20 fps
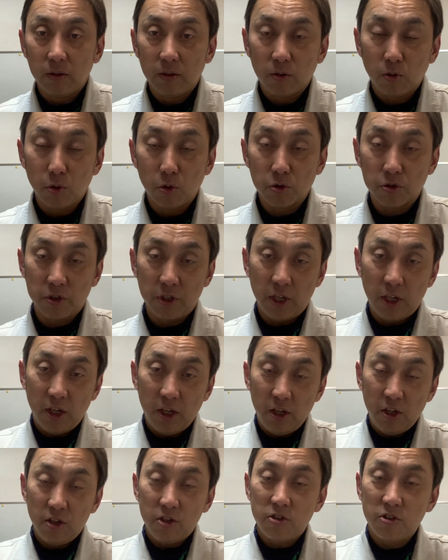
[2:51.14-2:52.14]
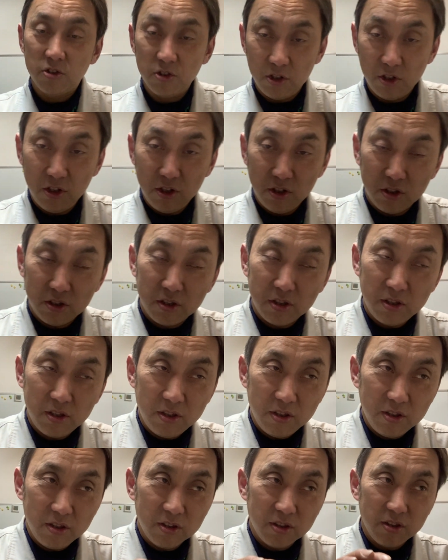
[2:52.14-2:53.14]
政治
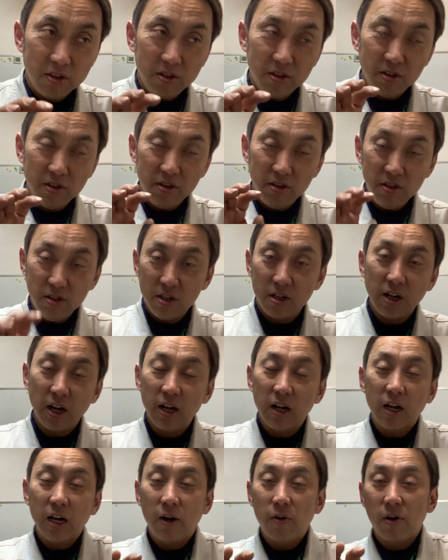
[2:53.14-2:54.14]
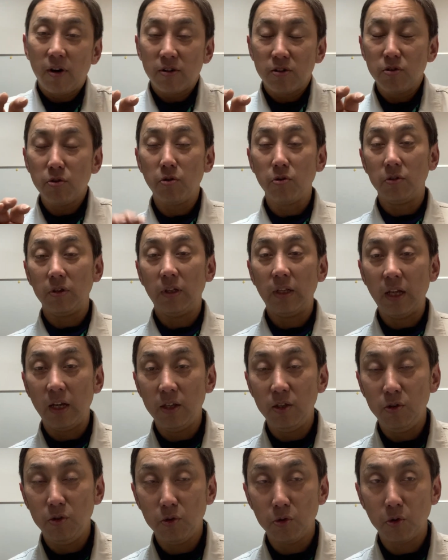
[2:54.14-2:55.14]
に関わるような
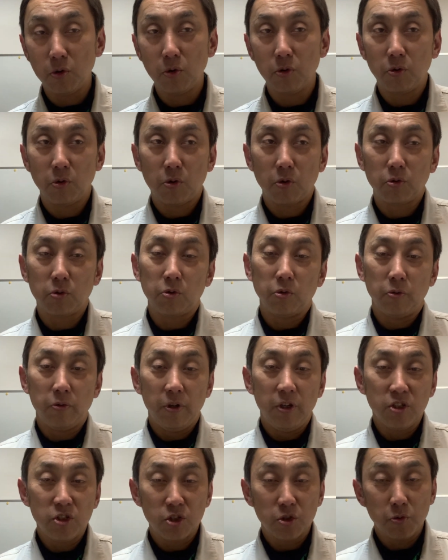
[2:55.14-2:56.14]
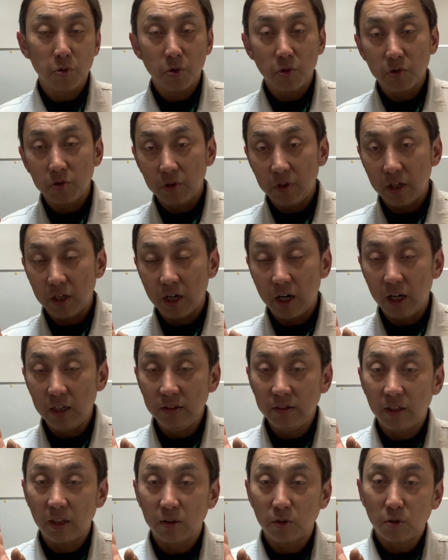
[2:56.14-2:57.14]
内容のことを Facebook で書
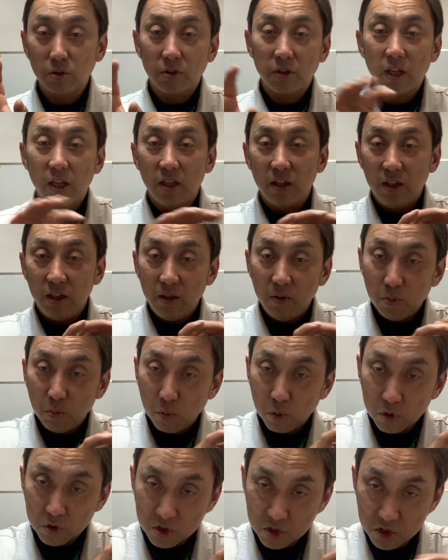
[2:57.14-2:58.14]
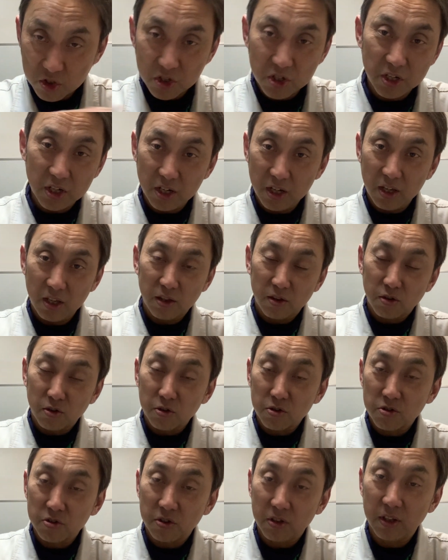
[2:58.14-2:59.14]
いた途端にもうシーン
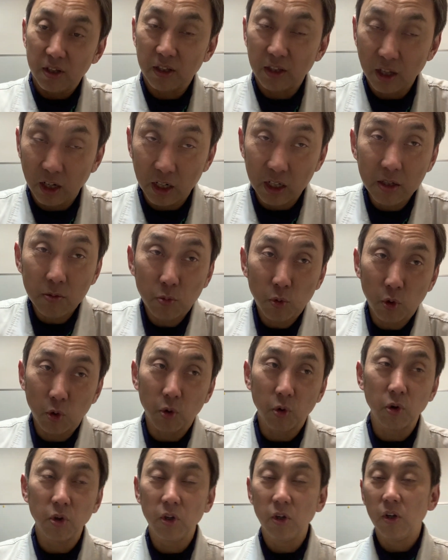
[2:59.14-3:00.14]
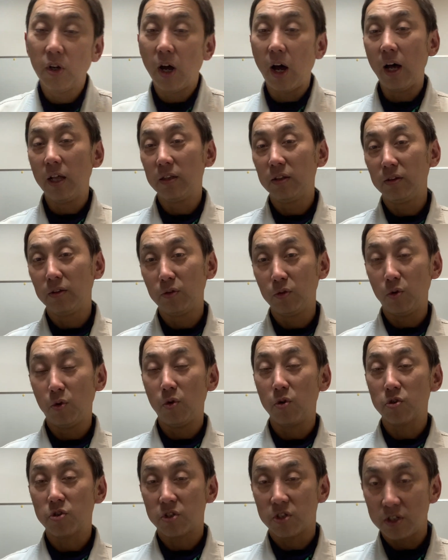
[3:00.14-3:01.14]
として誰も
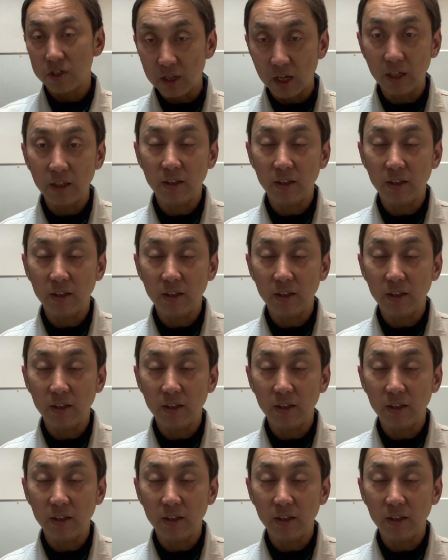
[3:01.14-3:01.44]
反応しないっ